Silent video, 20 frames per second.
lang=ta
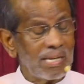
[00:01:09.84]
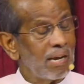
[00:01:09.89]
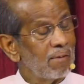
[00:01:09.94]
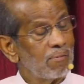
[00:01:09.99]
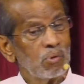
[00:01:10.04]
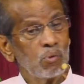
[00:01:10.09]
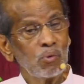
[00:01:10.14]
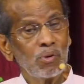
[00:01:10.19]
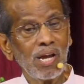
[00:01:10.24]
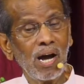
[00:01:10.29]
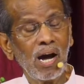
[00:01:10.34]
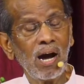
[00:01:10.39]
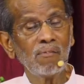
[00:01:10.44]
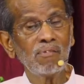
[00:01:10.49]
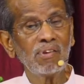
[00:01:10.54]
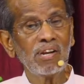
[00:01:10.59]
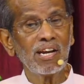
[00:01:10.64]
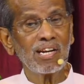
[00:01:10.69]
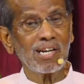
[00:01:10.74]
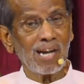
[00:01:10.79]
எவனுடைய
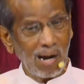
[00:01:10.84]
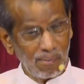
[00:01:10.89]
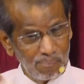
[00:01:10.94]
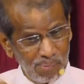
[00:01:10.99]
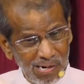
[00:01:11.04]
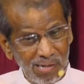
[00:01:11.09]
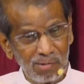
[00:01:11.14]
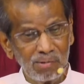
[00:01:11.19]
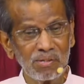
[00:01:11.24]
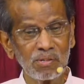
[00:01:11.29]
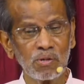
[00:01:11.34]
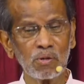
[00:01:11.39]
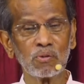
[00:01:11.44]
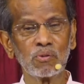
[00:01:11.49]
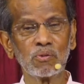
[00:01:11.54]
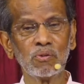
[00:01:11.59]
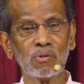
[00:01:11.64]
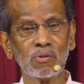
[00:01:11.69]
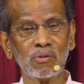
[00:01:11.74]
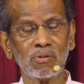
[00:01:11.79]
ஆவியில் கபடம்
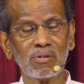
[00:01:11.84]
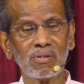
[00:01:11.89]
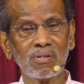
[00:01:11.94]
இருக்கிறதோ